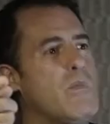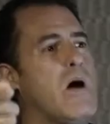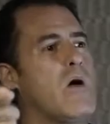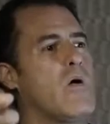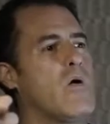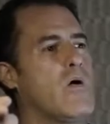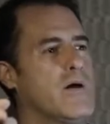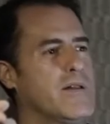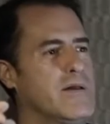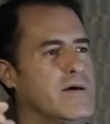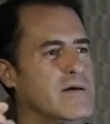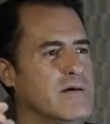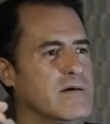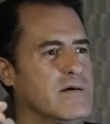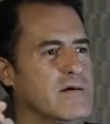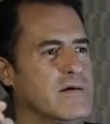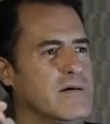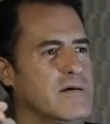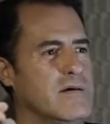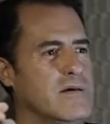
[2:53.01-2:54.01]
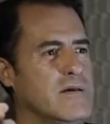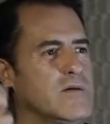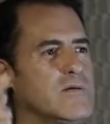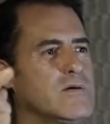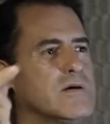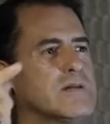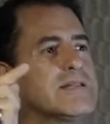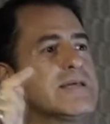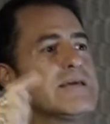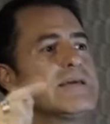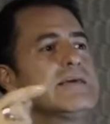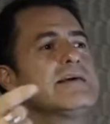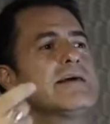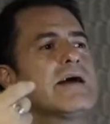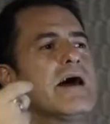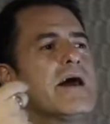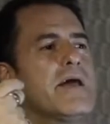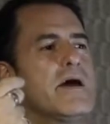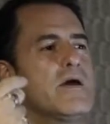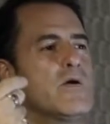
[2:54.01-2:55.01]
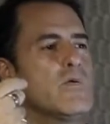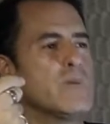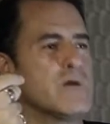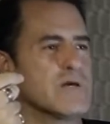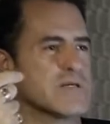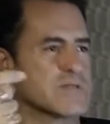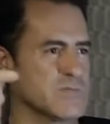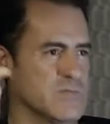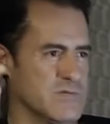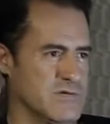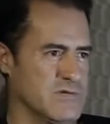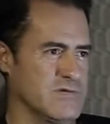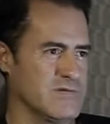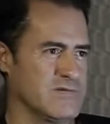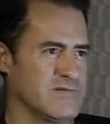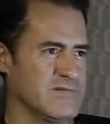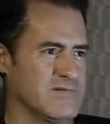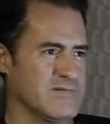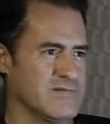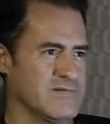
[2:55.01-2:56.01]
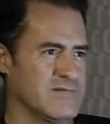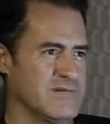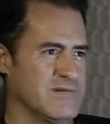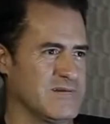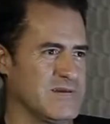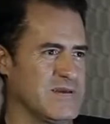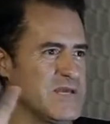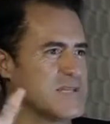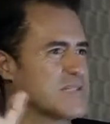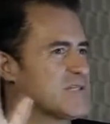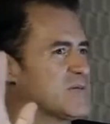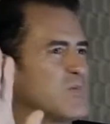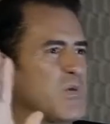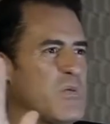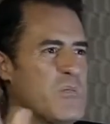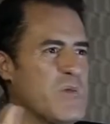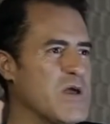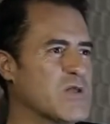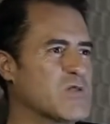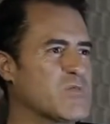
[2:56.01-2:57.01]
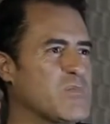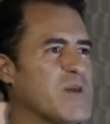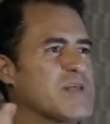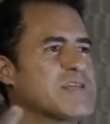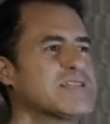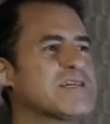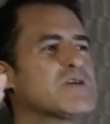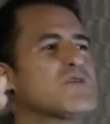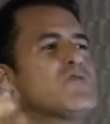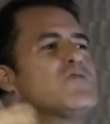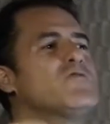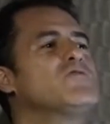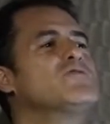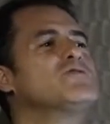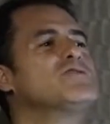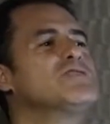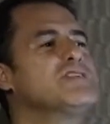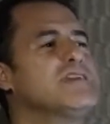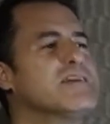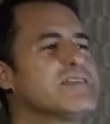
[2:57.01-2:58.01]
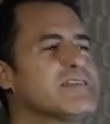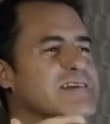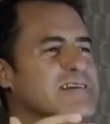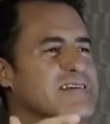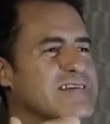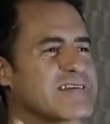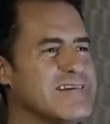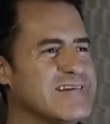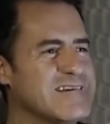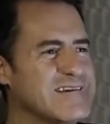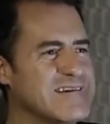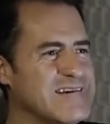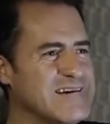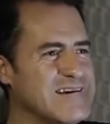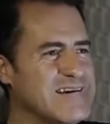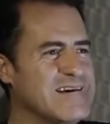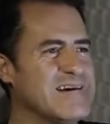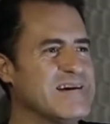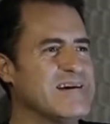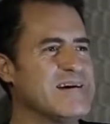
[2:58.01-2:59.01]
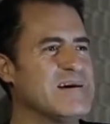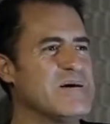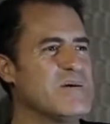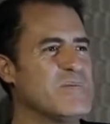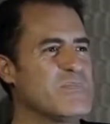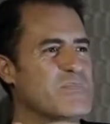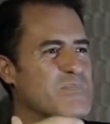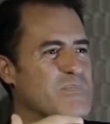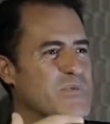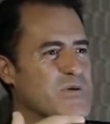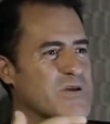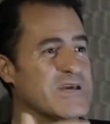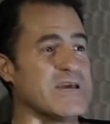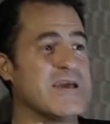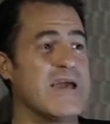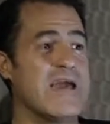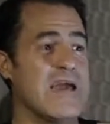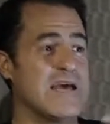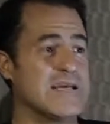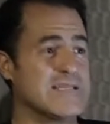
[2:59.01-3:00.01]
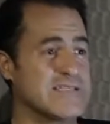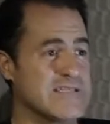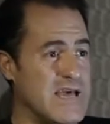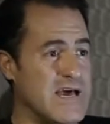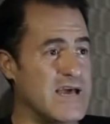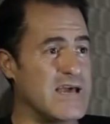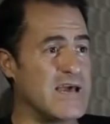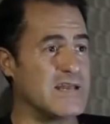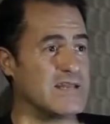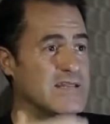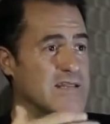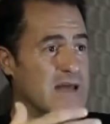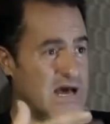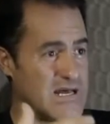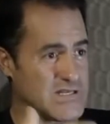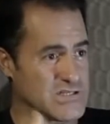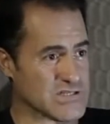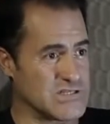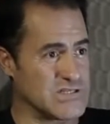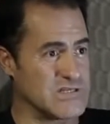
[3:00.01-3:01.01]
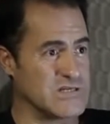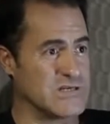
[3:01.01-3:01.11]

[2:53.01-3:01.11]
hora eu ia ter que encarar eu mesmo. Esse momento parecia que eu fugia dele, porque essa é a realidade